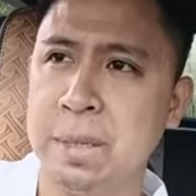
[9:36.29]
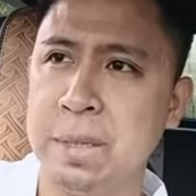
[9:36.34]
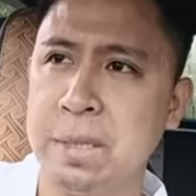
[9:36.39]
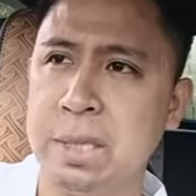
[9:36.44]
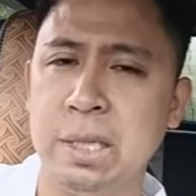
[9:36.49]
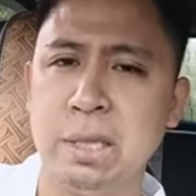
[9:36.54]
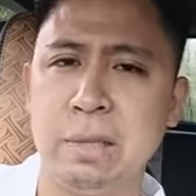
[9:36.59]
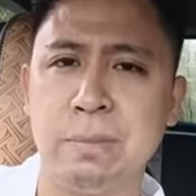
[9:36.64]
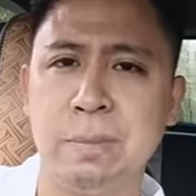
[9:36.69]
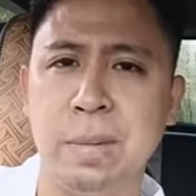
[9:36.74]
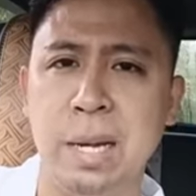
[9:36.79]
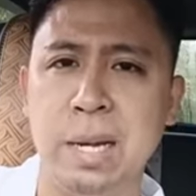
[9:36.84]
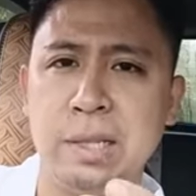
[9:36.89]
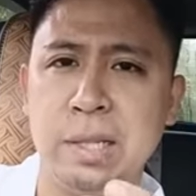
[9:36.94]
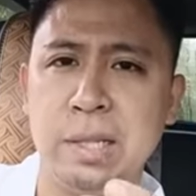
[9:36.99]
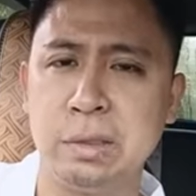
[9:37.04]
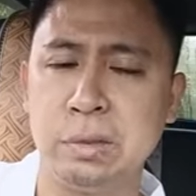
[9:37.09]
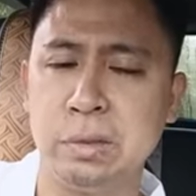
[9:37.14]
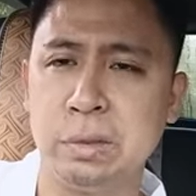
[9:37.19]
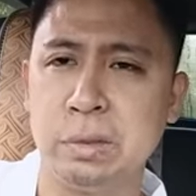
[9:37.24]
Sino ba
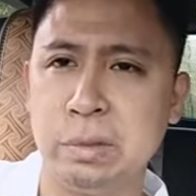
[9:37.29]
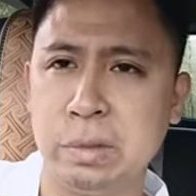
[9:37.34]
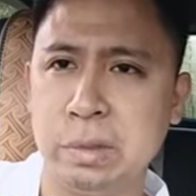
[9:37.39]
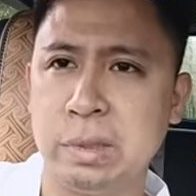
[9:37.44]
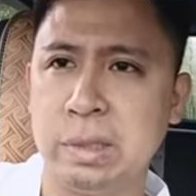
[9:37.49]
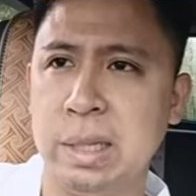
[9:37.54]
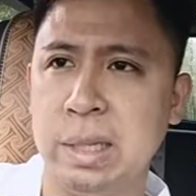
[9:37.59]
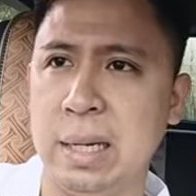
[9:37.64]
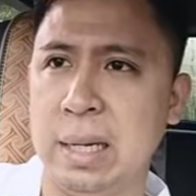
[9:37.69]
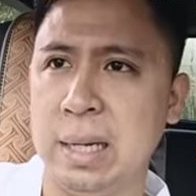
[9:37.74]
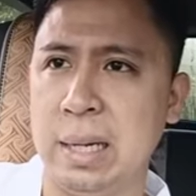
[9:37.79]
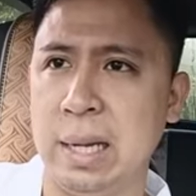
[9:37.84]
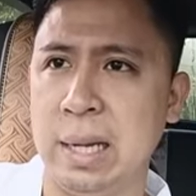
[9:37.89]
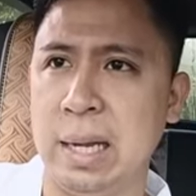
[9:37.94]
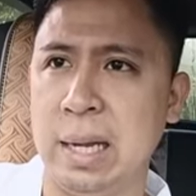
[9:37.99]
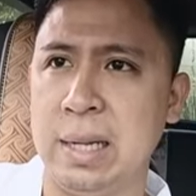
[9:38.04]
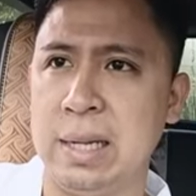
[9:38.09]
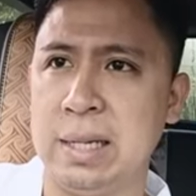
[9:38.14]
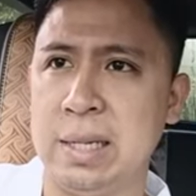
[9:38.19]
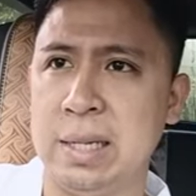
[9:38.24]
ang nagtuturo talaga